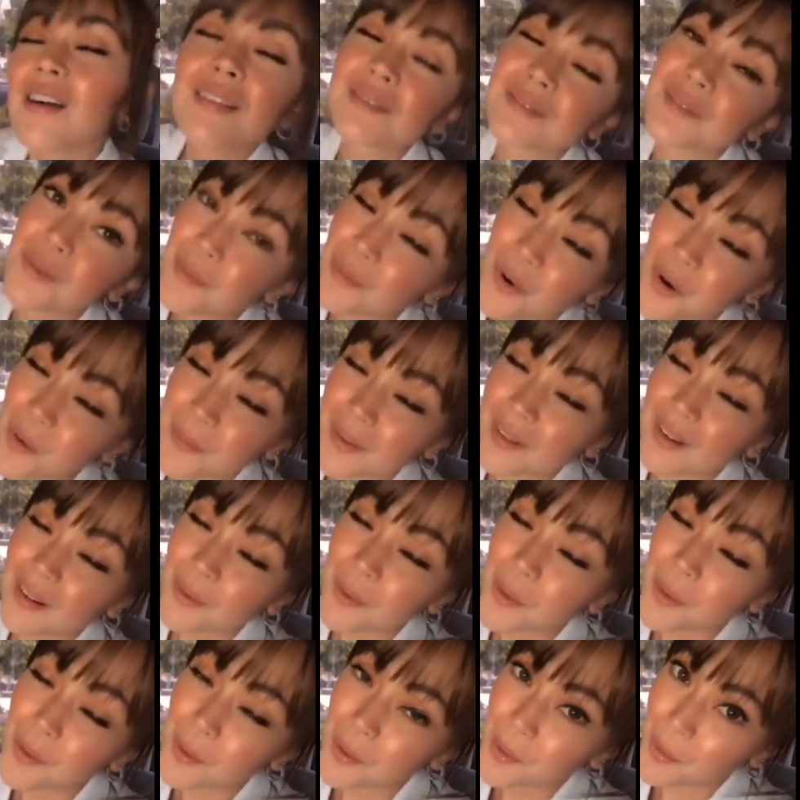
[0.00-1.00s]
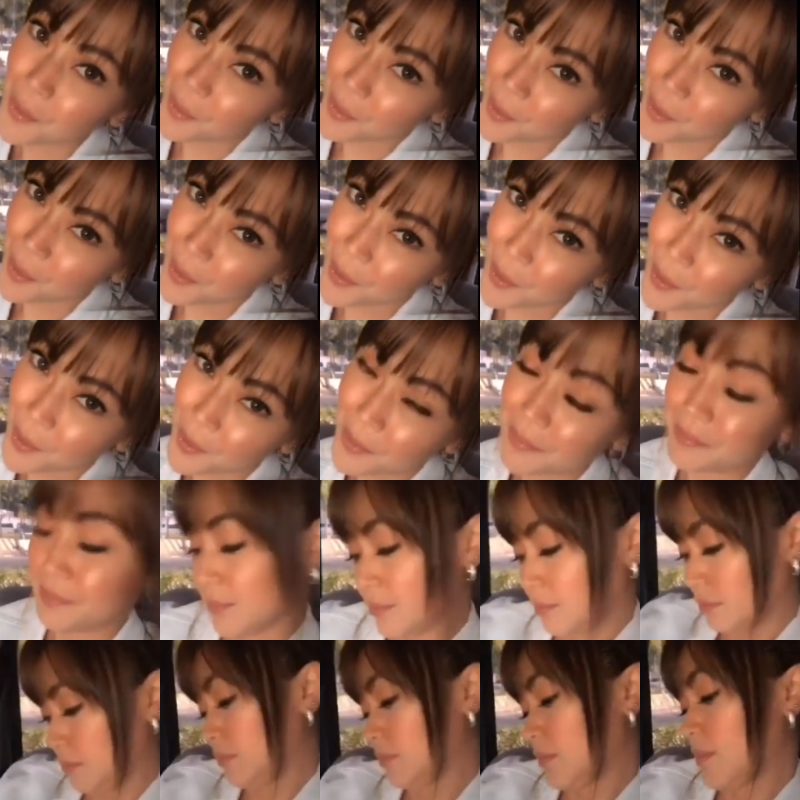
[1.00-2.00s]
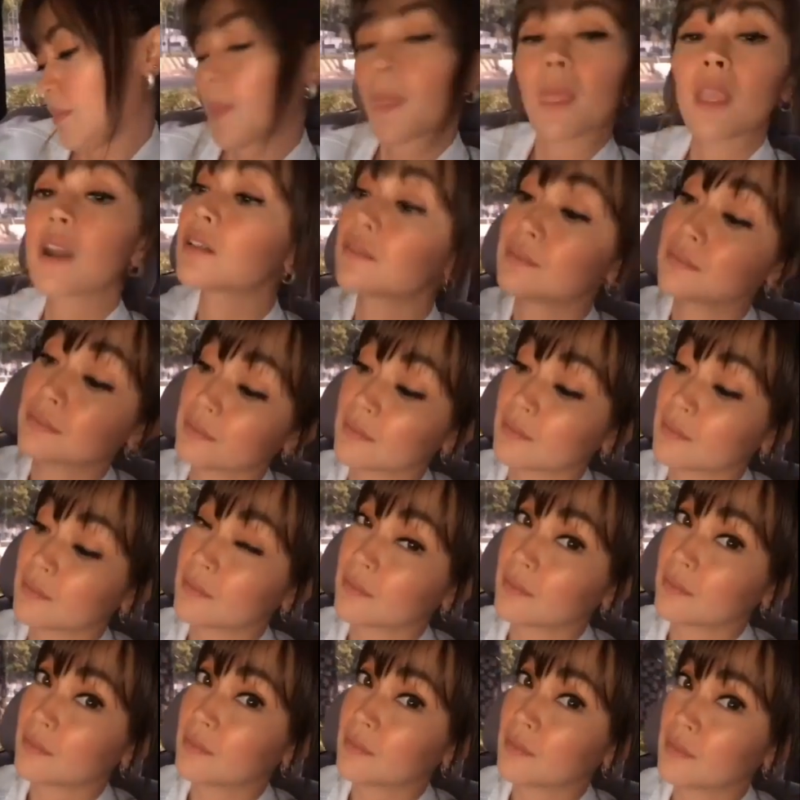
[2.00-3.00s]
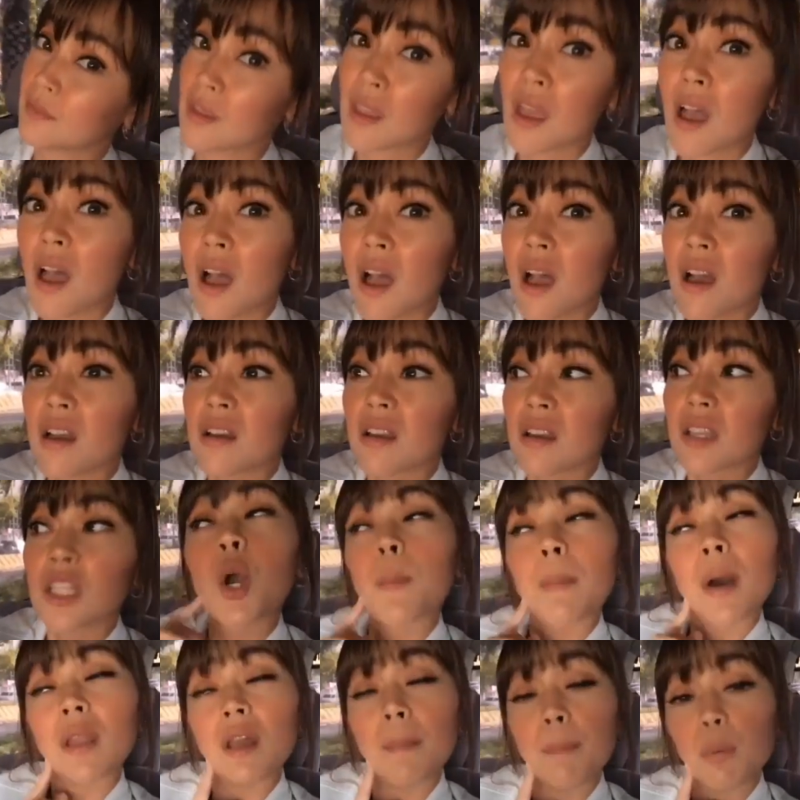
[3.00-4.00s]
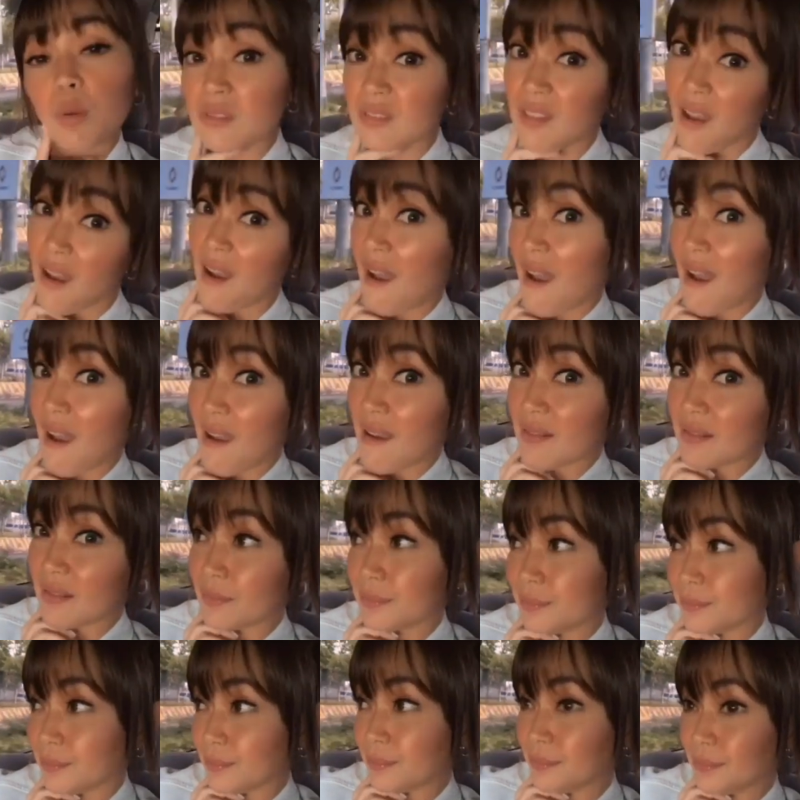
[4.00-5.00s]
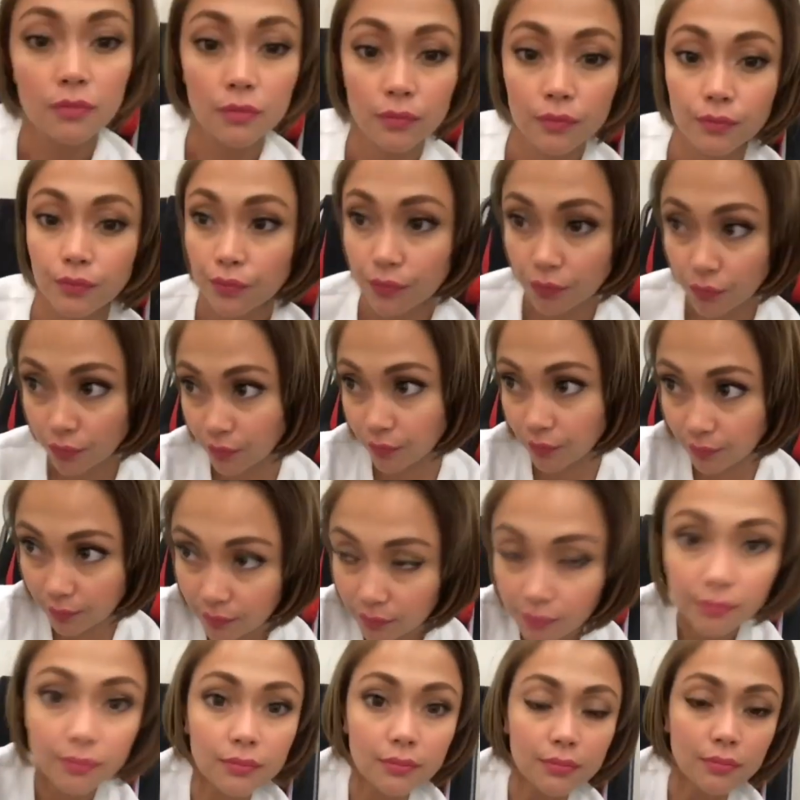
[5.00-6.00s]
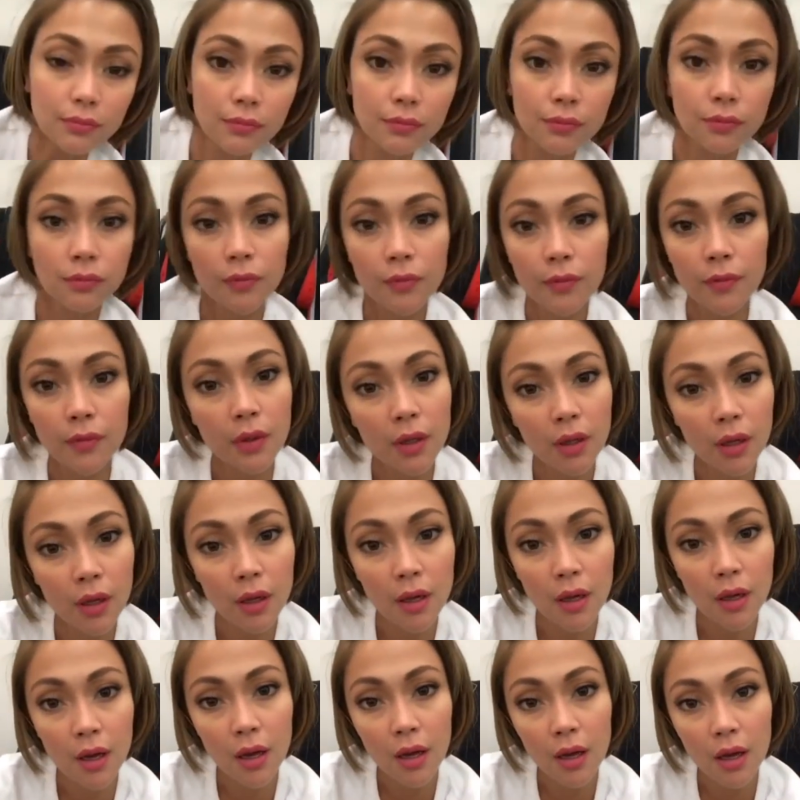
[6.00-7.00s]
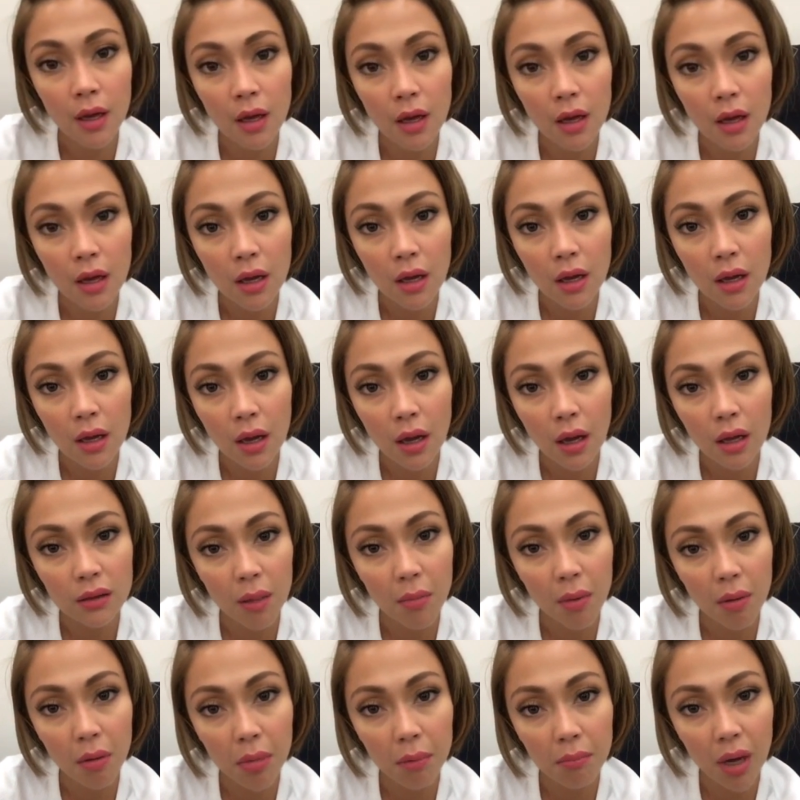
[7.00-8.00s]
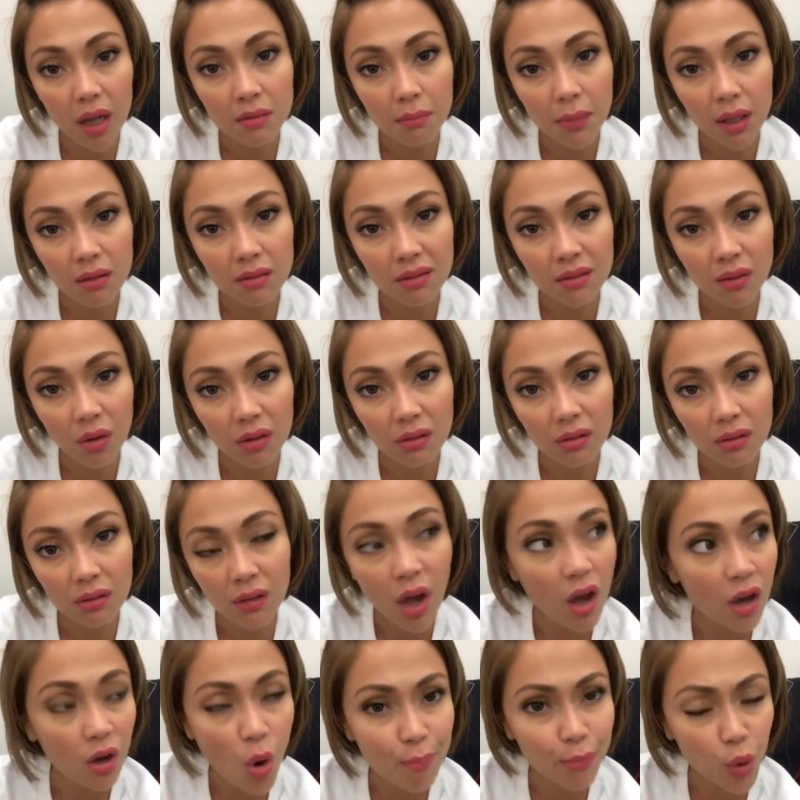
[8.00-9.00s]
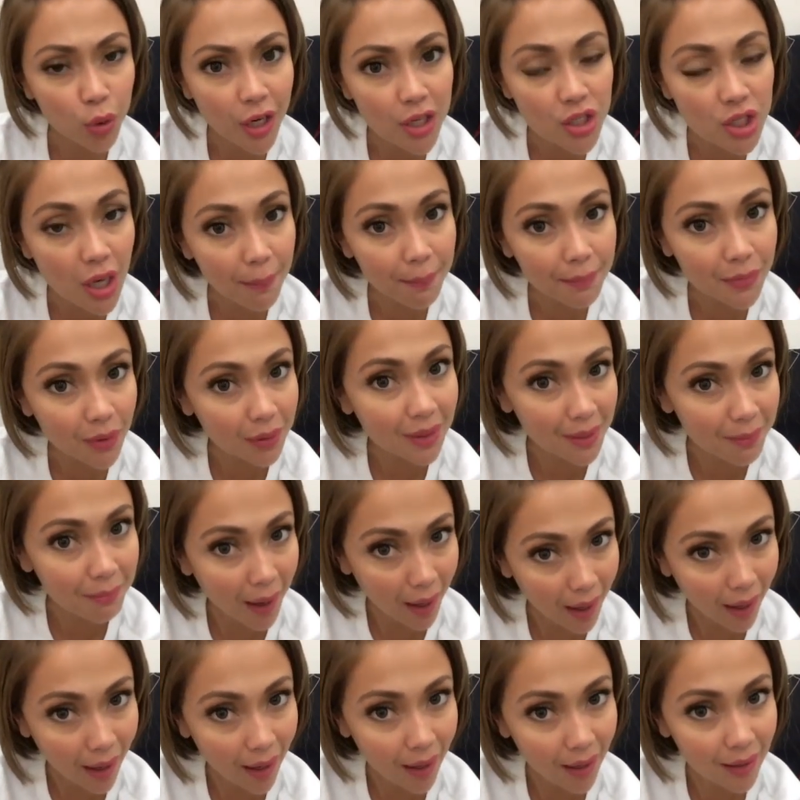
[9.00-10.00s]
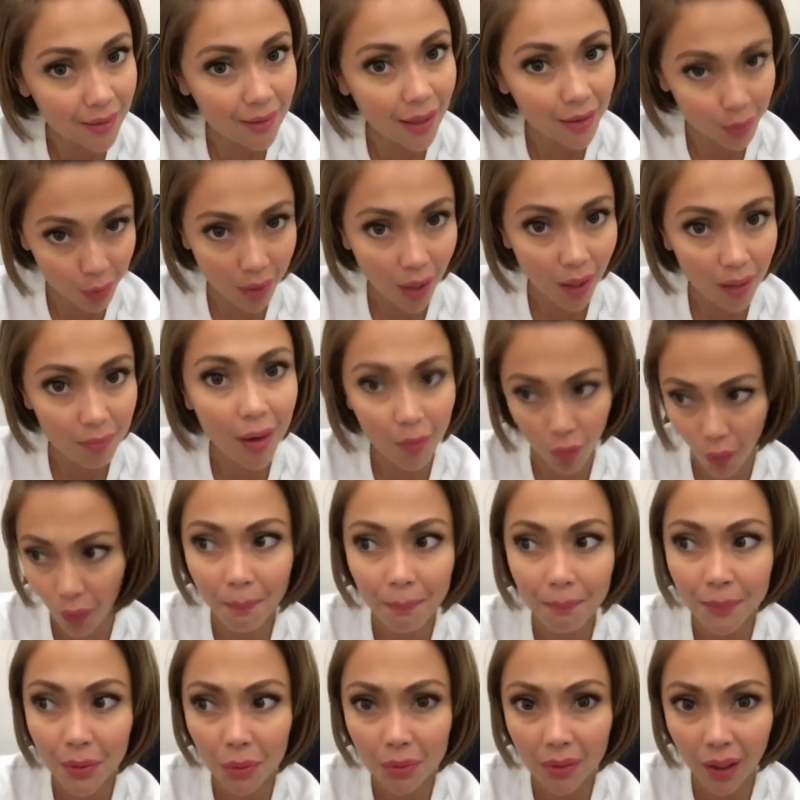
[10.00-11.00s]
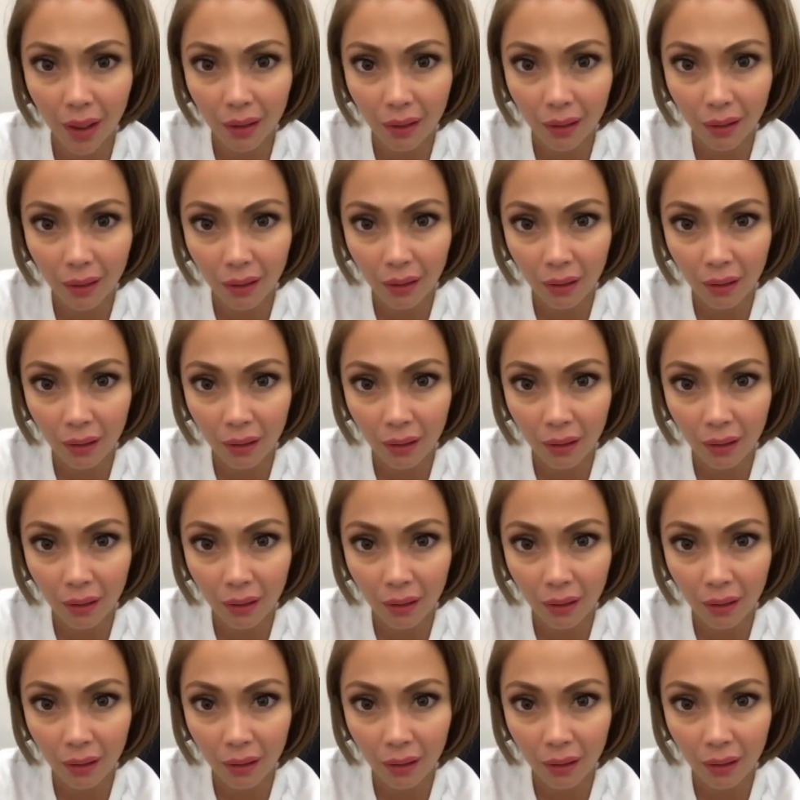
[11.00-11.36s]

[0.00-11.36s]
Huwag mo ako pinaglololoko. Sandali. May mga branches yan. Hindi ko pa napuntahan. Hi, sir. Uh, magka-computer po kayo? Ay, hindi, magbabadminton. Computer shop to, di ba? Natural, di magka-computer.